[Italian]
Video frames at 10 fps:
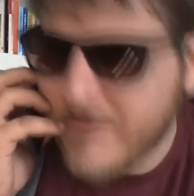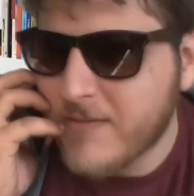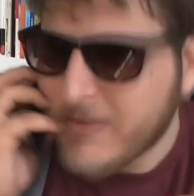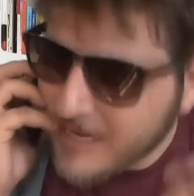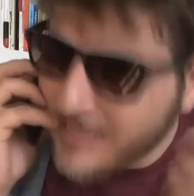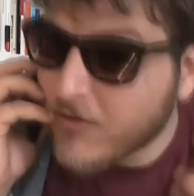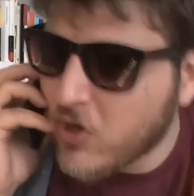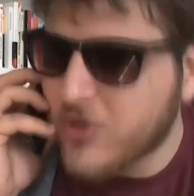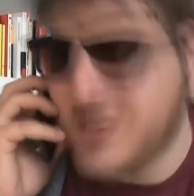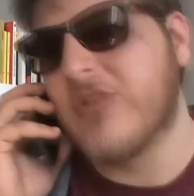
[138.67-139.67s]
Vabbè, perché ti
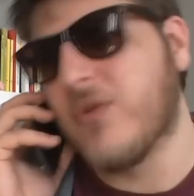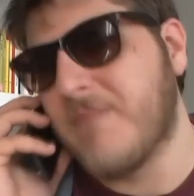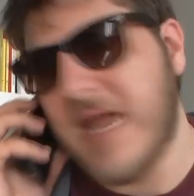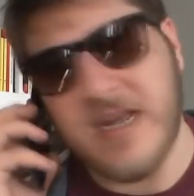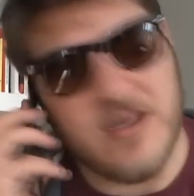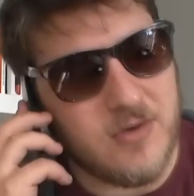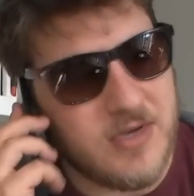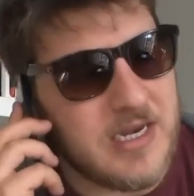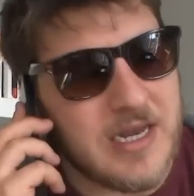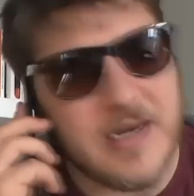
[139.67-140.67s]
voglio tanto bene io,
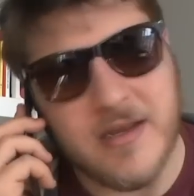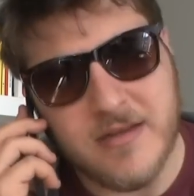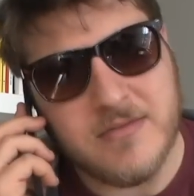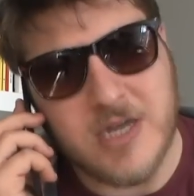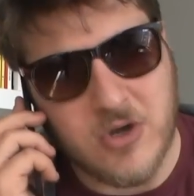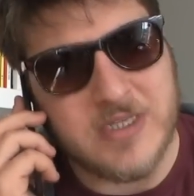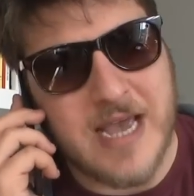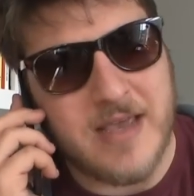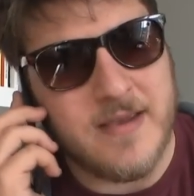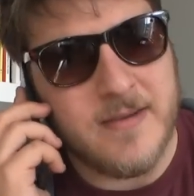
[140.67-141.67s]
Hilary, cioè lo
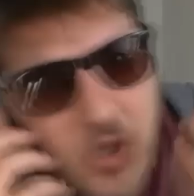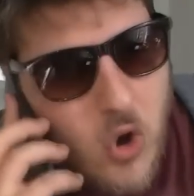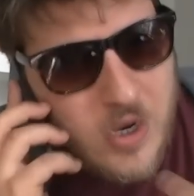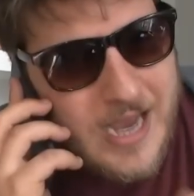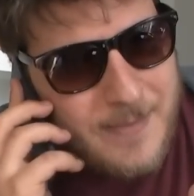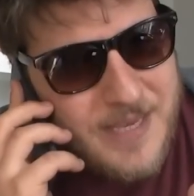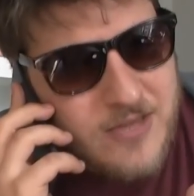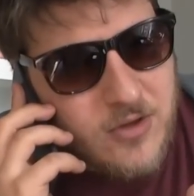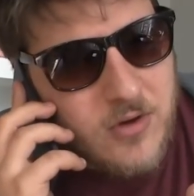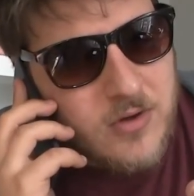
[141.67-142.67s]
sai. Io ho
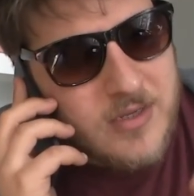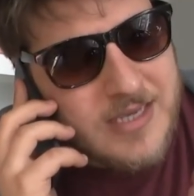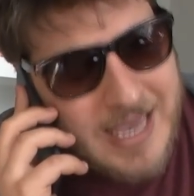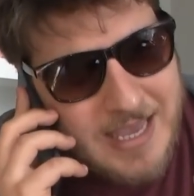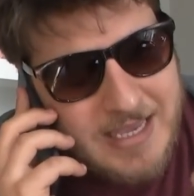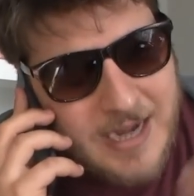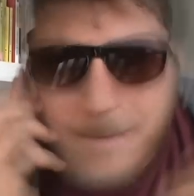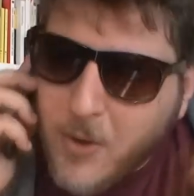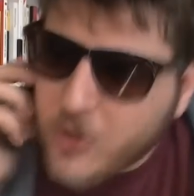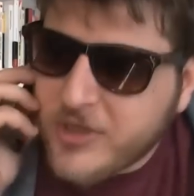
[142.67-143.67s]
capito che i
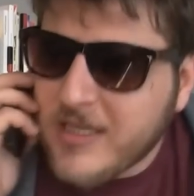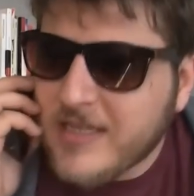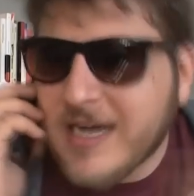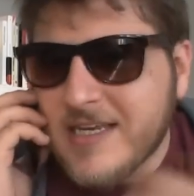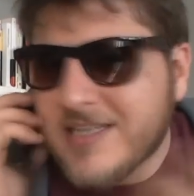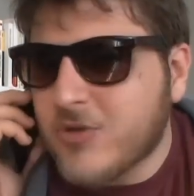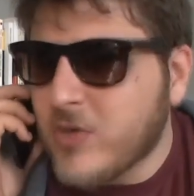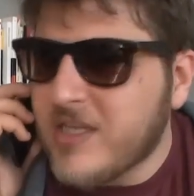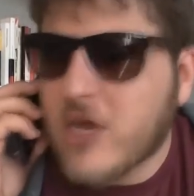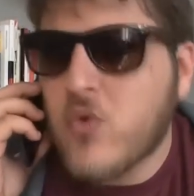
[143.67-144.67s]
rapporti tra gli Stati
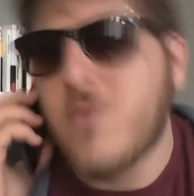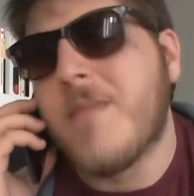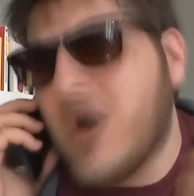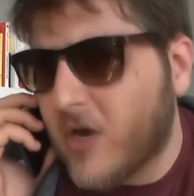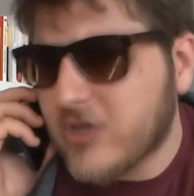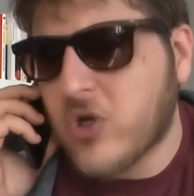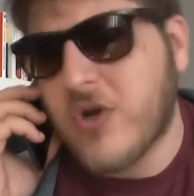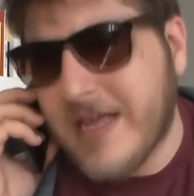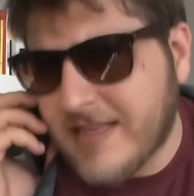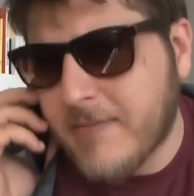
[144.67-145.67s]
Uniti e Cuba ora sono
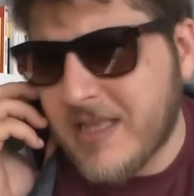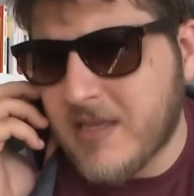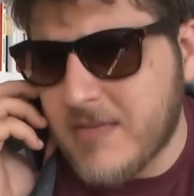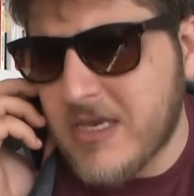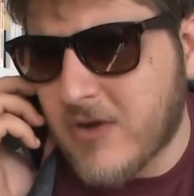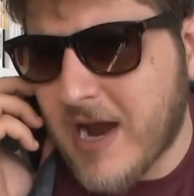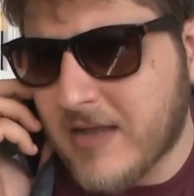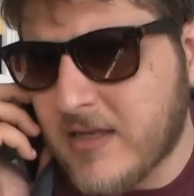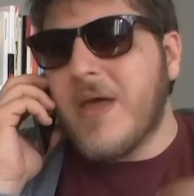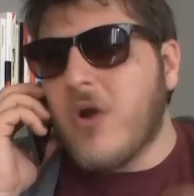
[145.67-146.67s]
nettamente
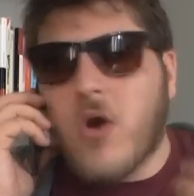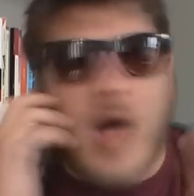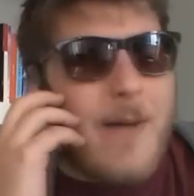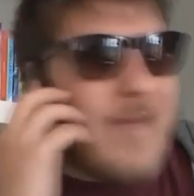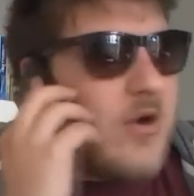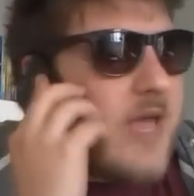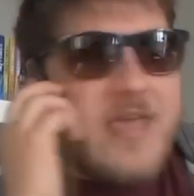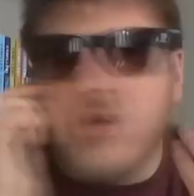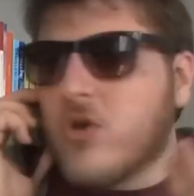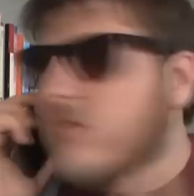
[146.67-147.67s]
migliorati. Però, a meno che
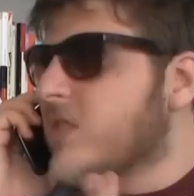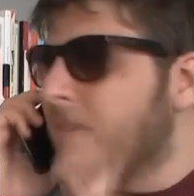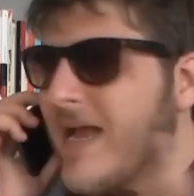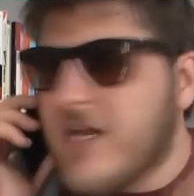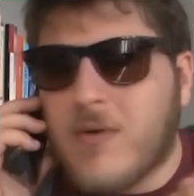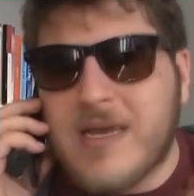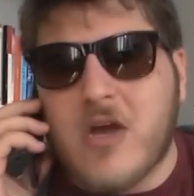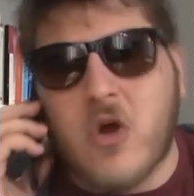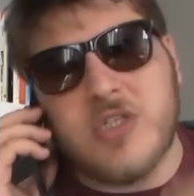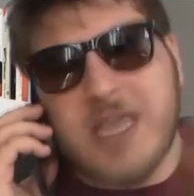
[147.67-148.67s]
io non sbagli qualche
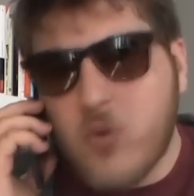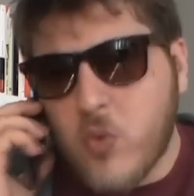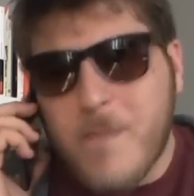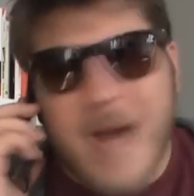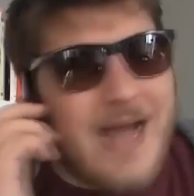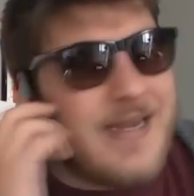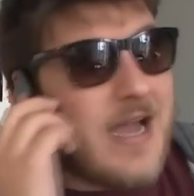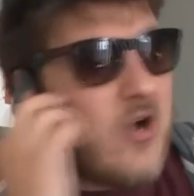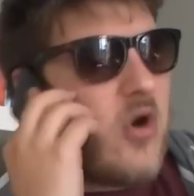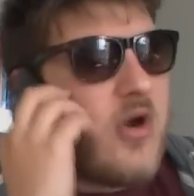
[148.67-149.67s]
cosa, i cubani
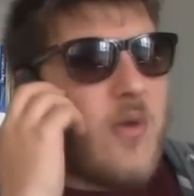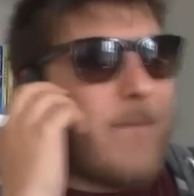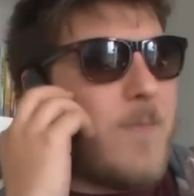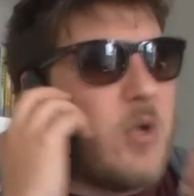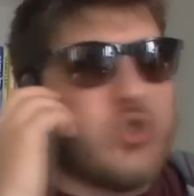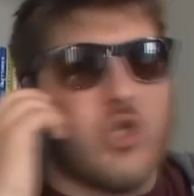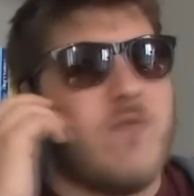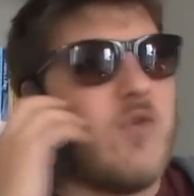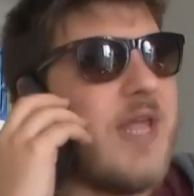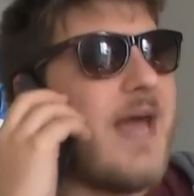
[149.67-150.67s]
ancora non possono
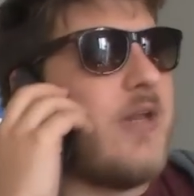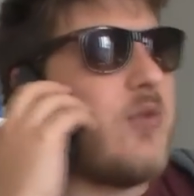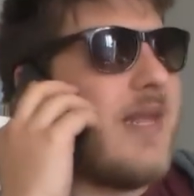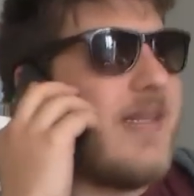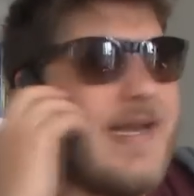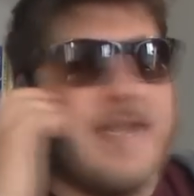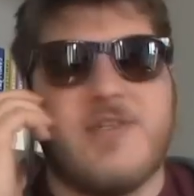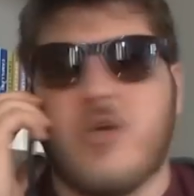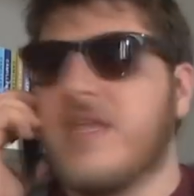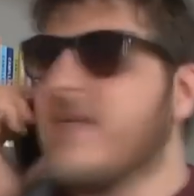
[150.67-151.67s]
votare durante le
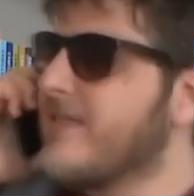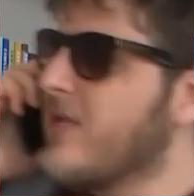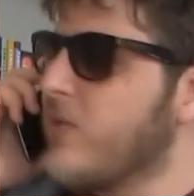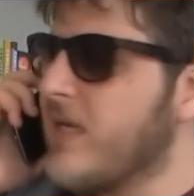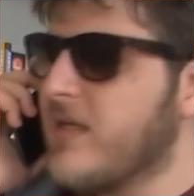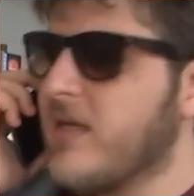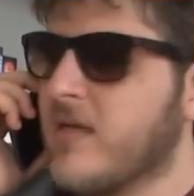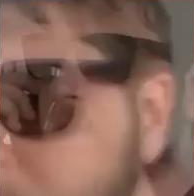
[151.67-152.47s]
elezioni degli Stati Uniti.